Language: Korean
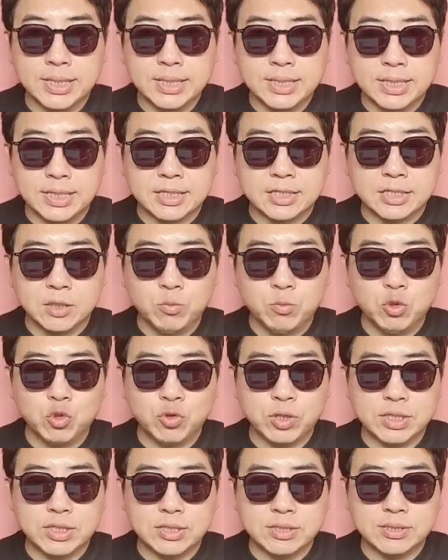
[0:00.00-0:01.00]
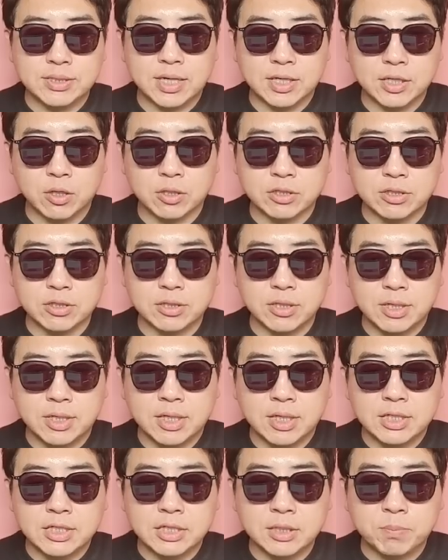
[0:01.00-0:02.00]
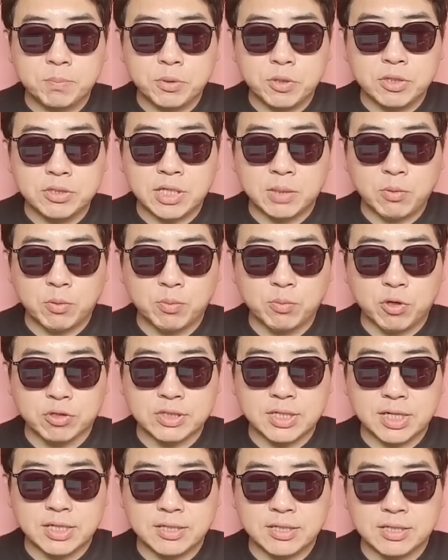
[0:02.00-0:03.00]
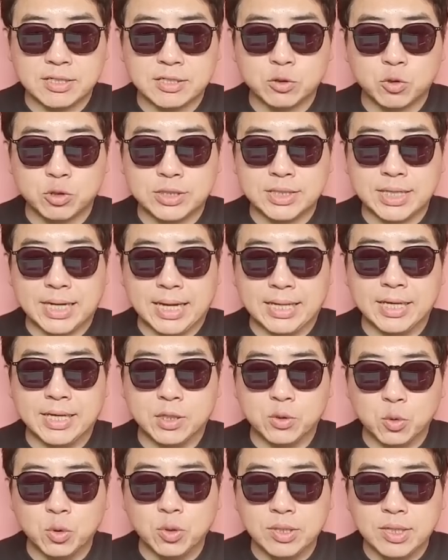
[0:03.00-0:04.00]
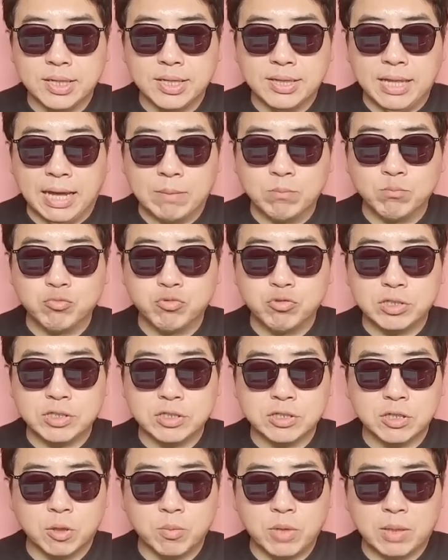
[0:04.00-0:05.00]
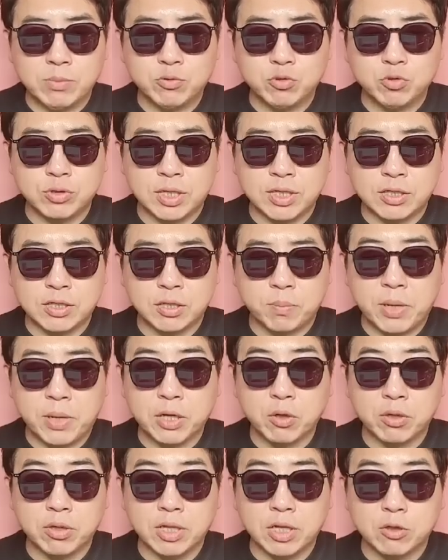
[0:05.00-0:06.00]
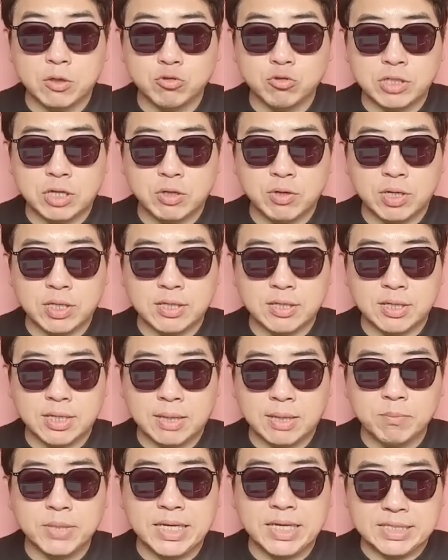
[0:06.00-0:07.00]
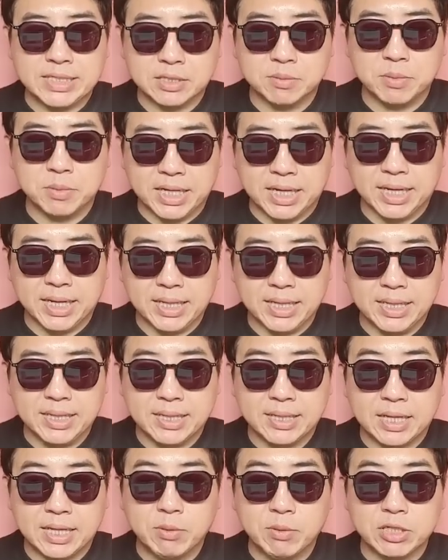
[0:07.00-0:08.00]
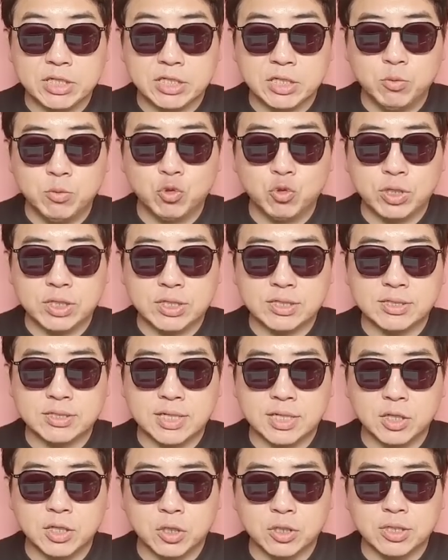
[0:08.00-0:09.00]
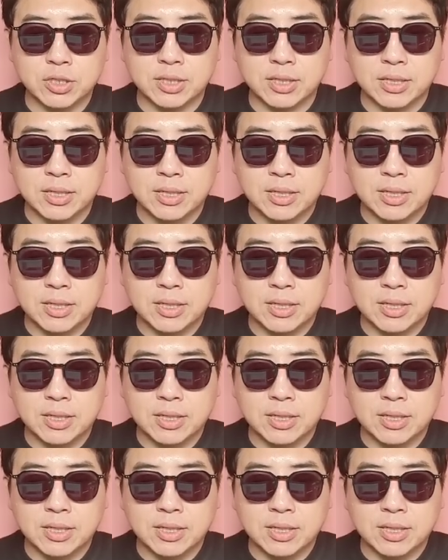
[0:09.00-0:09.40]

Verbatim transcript: 이 금융위 특사경 즉 특별사법경찰이라는 조직 안에도 남부지검 합수단에서 파견 나온 수사관들이 함께 있습니다. 다만 금융위 특사경은